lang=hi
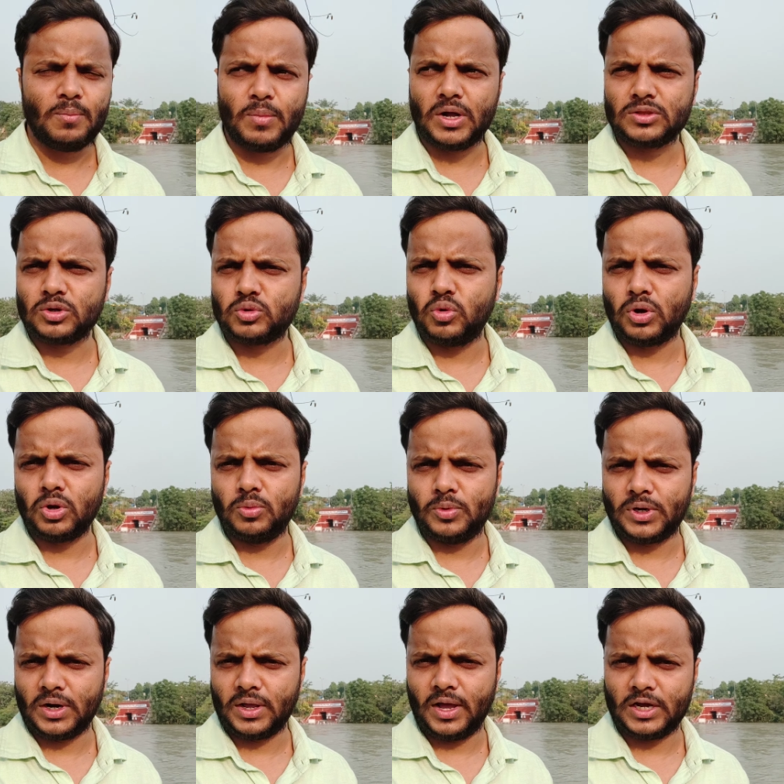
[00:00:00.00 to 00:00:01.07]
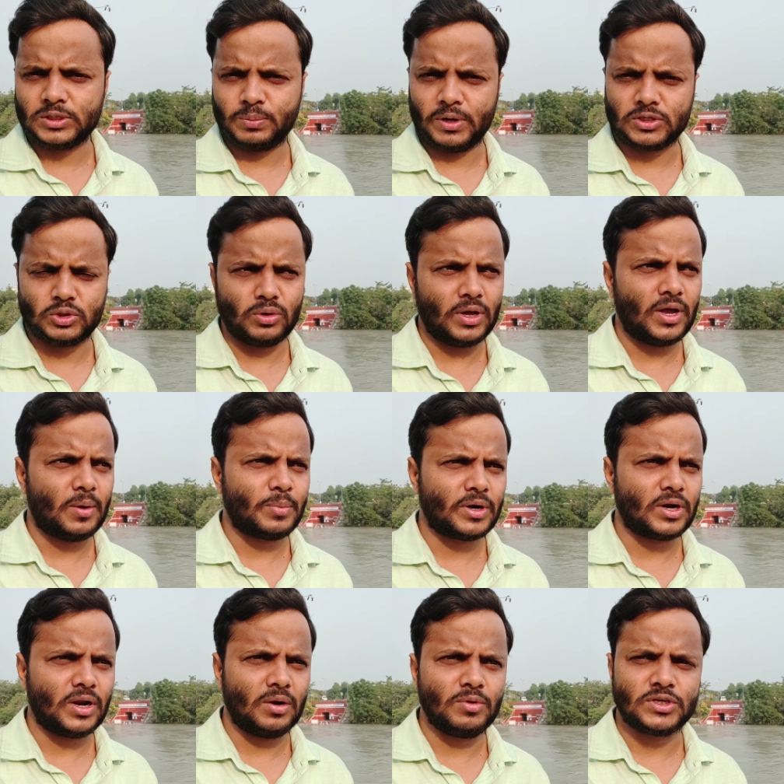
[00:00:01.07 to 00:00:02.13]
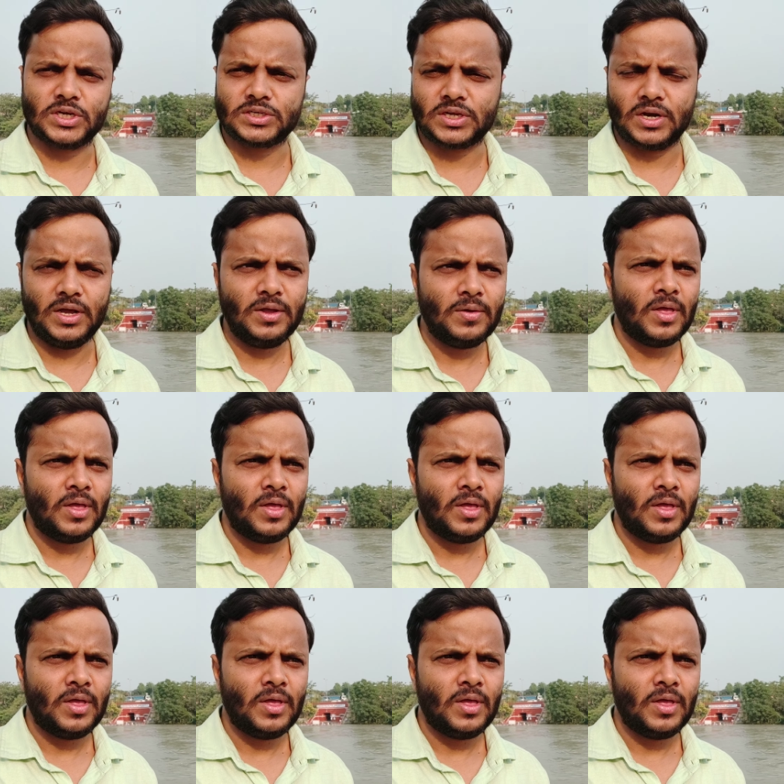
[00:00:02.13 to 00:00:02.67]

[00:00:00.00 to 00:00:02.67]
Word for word: मात्र दो किलोमीटर के आसपास जो है यहाँ पर रेलवे स्टेशन है